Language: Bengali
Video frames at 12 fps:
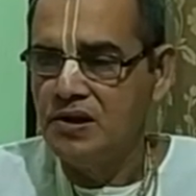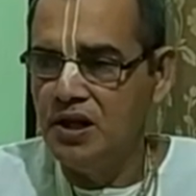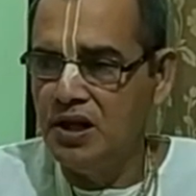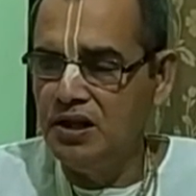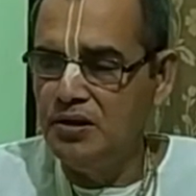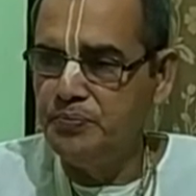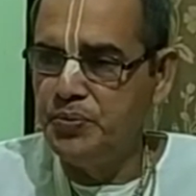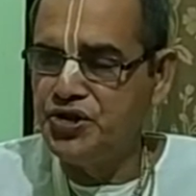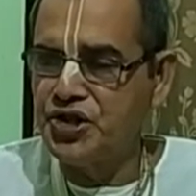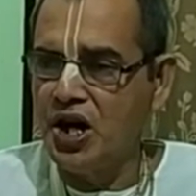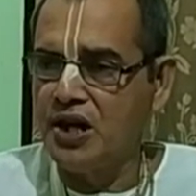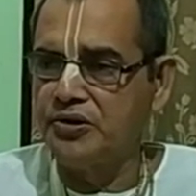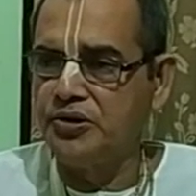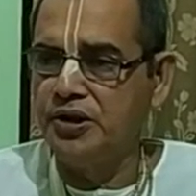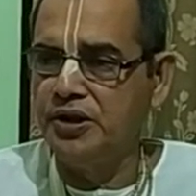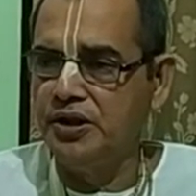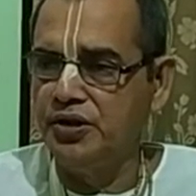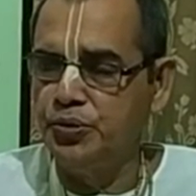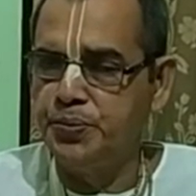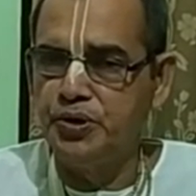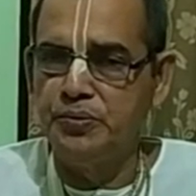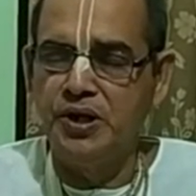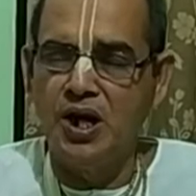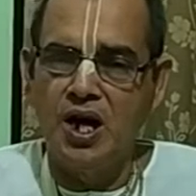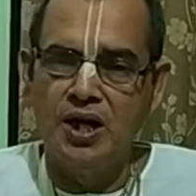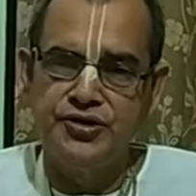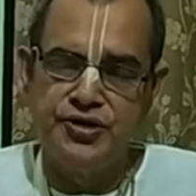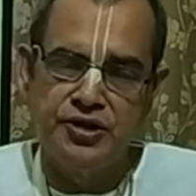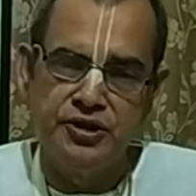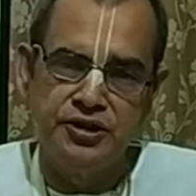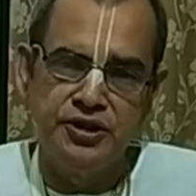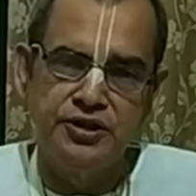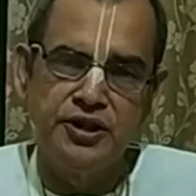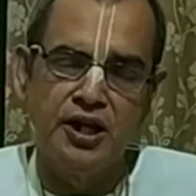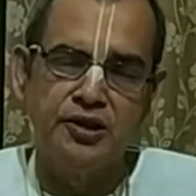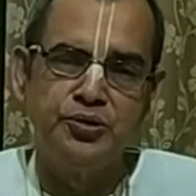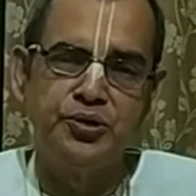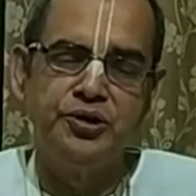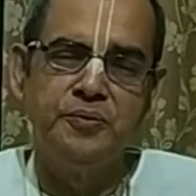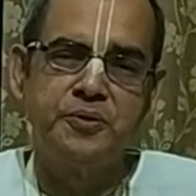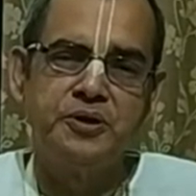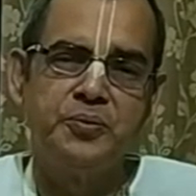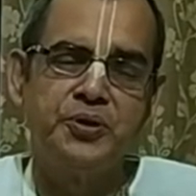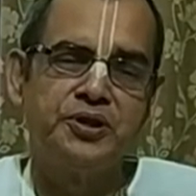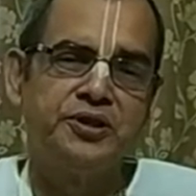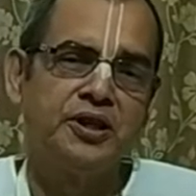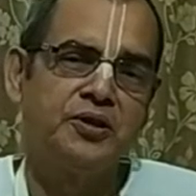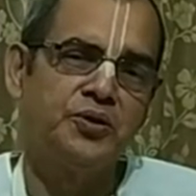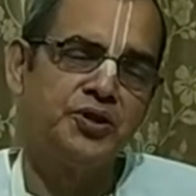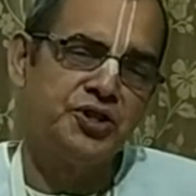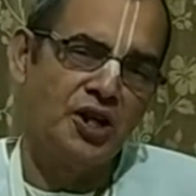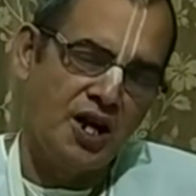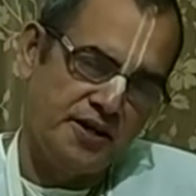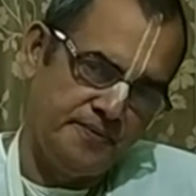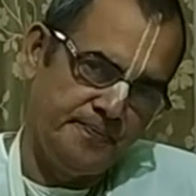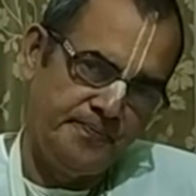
এই বিচার করে রূপ কবিরাজ তিনি তার গুরুদেবকে পরিত্যাগ করেছিলেন